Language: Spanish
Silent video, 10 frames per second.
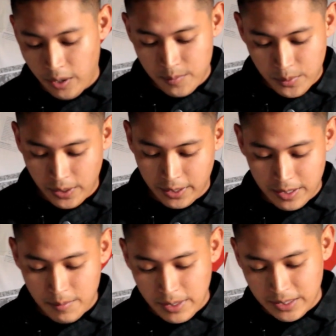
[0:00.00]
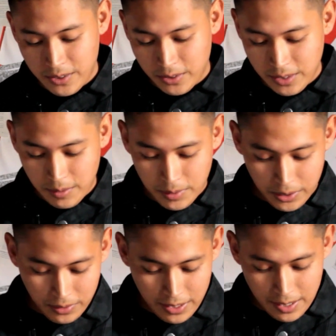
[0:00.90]
por aquí en México en el video
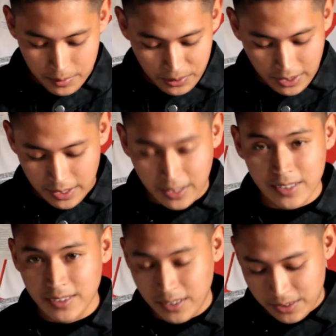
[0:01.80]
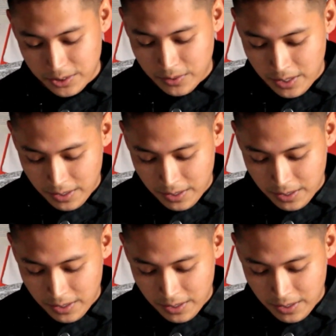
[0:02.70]
de la bruja de aquí de San Cristóbal,